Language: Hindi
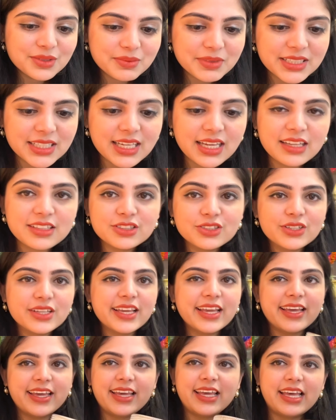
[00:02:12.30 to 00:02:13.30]
मैं दिखाती हूँ
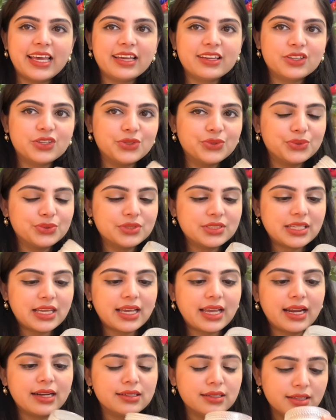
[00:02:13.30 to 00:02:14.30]
ये है क्यूट सा
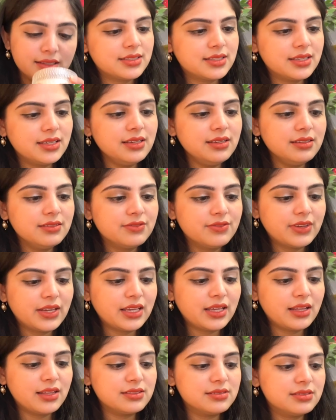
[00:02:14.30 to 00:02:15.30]
कैंडल की
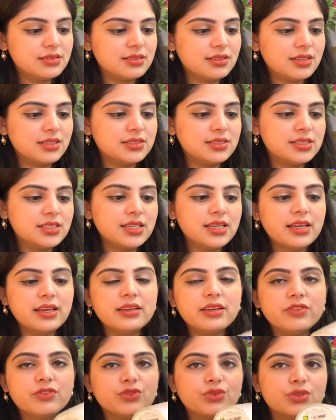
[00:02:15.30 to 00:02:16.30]
फ्रेगरेंस अच्छी है ये
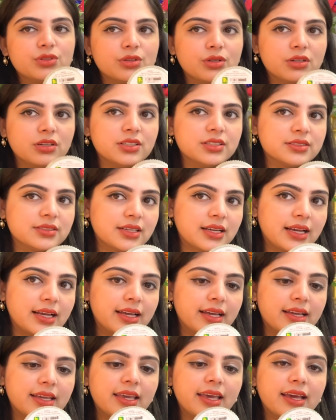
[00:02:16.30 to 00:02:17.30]
फोर डॉलर्स का
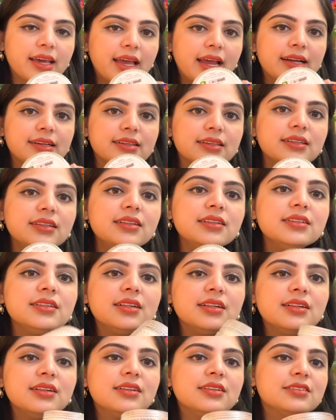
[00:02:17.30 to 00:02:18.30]
है ये कैंडल
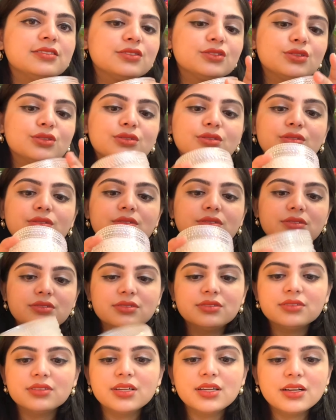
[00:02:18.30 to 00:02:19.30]
तो
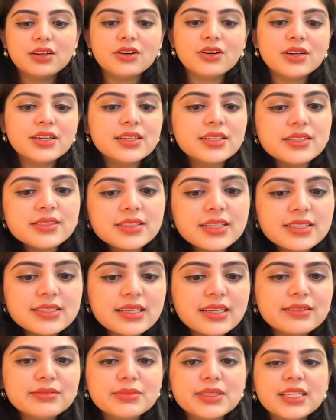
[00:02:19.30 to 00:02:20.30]
और इसके
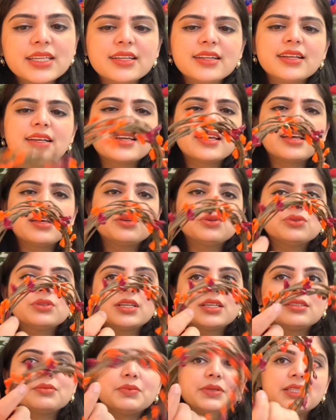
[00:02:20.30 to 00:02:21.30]
साथ में ये लेके आई हूँ
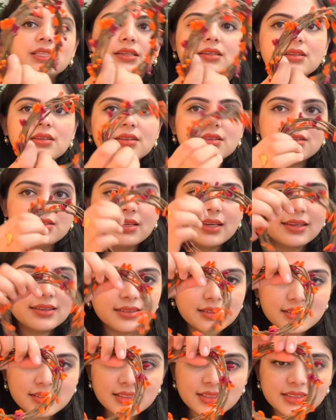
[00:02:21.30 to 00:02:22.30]
ये पता नहीं कि
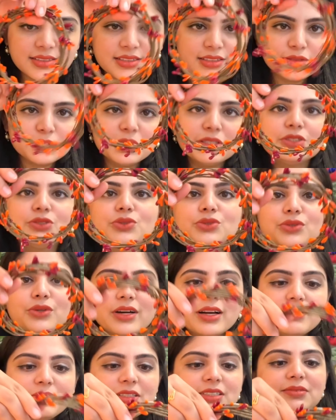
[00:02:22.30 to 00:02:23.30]
किस चीज़ में यूज़
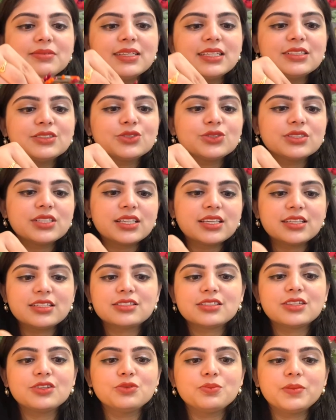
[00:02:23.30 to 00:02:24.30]
होगा बट मैंने सोचा कि
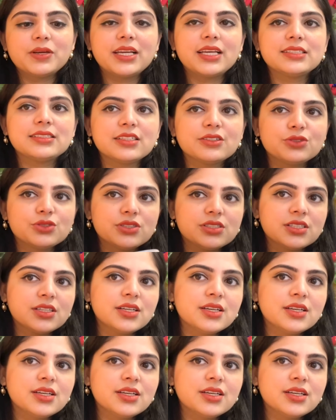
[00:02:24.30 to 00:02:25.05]
इसके ऊपर ऐसे कुछ